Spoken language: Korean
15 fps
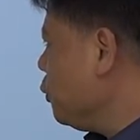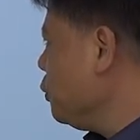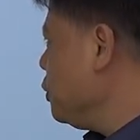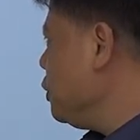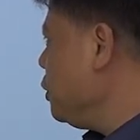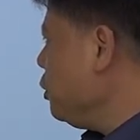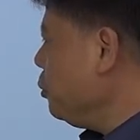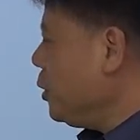
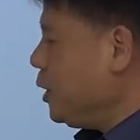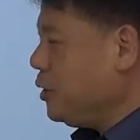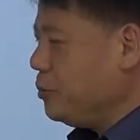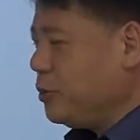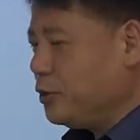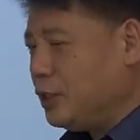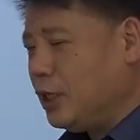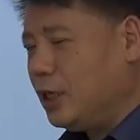통신 일반이
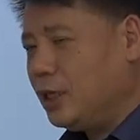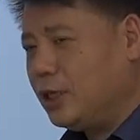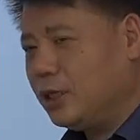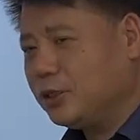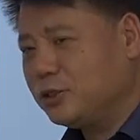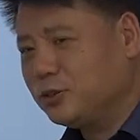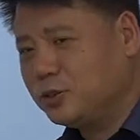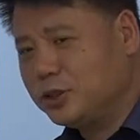뭐냐?
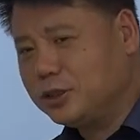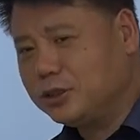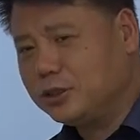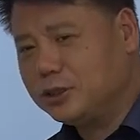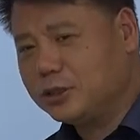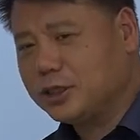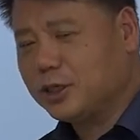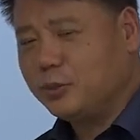
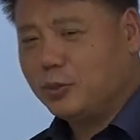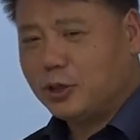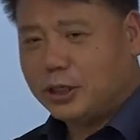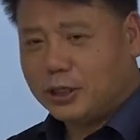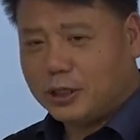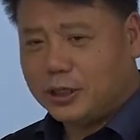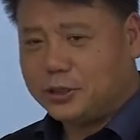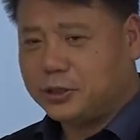그러면은 제가
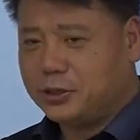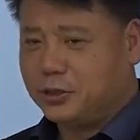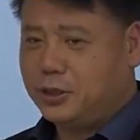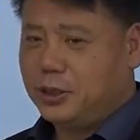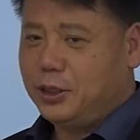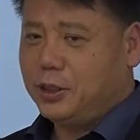뭐라 그랬죠?